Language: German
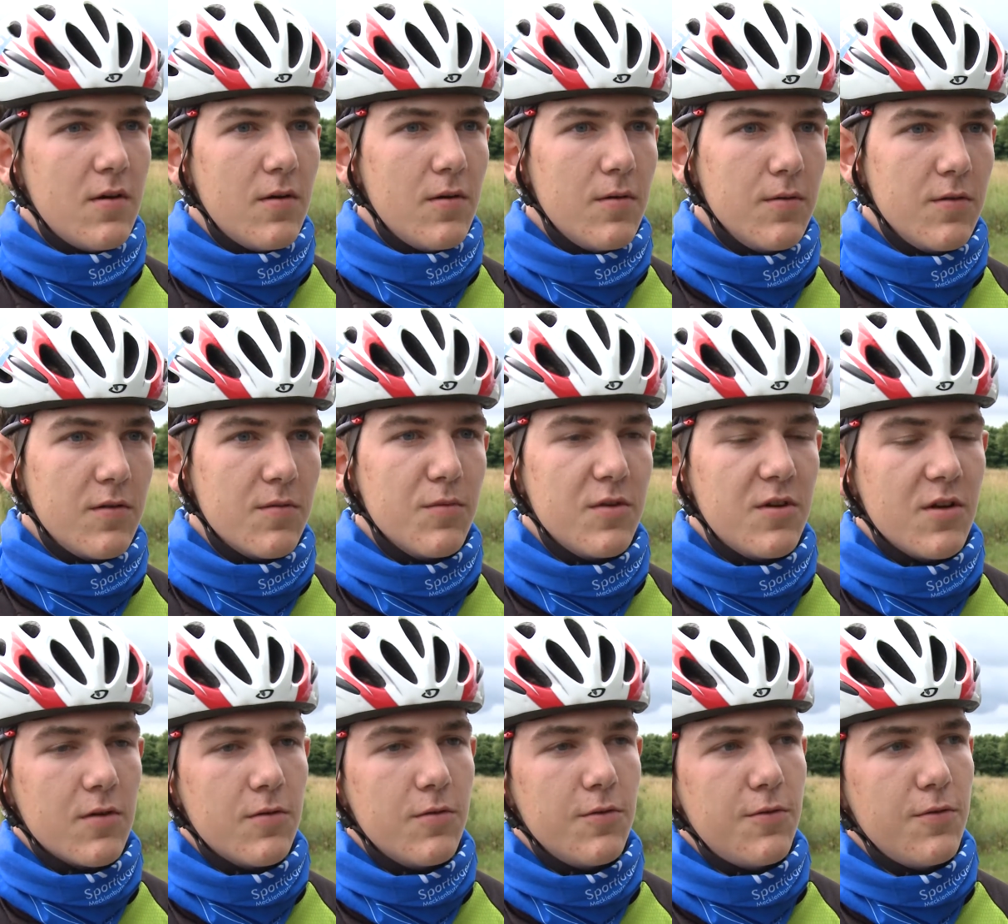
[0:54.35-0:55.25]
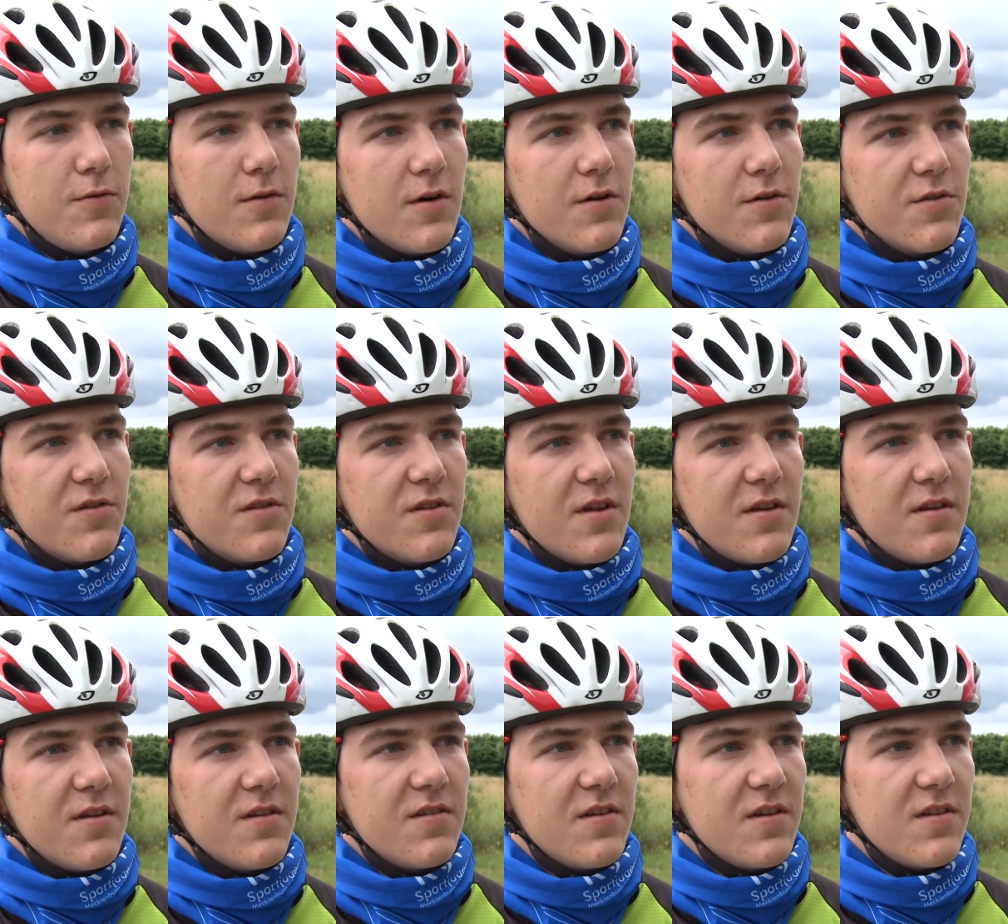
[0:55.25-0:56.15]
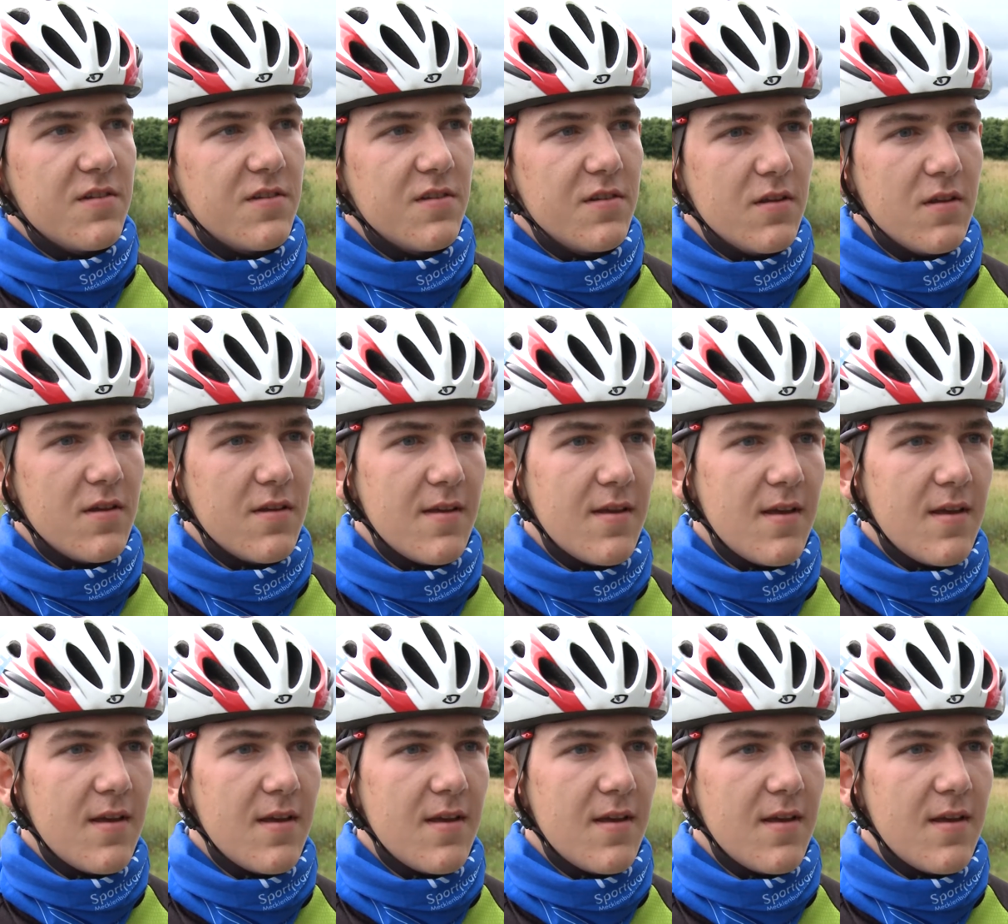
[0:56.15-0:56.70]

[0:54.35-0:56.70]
uns mit der Kultur auseinandersetzen